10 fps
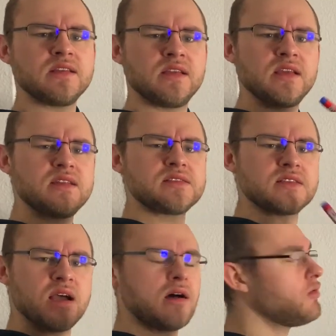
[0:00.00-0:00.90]
Jedes
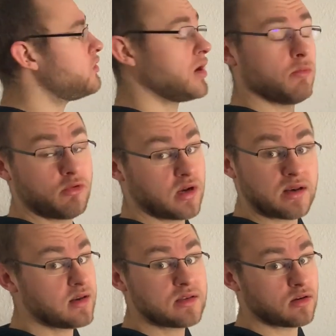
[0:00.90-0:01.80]
Jahr oder
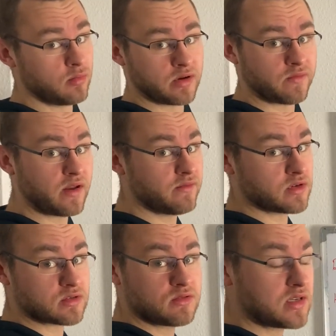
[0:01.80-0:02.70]
monatlich, kommt darauf an, wenn
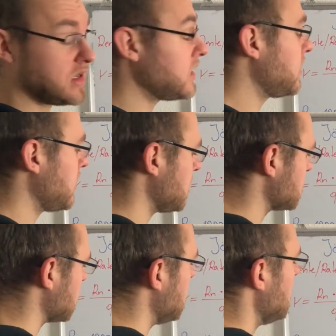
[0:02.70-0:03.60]
du es unterjährig hast,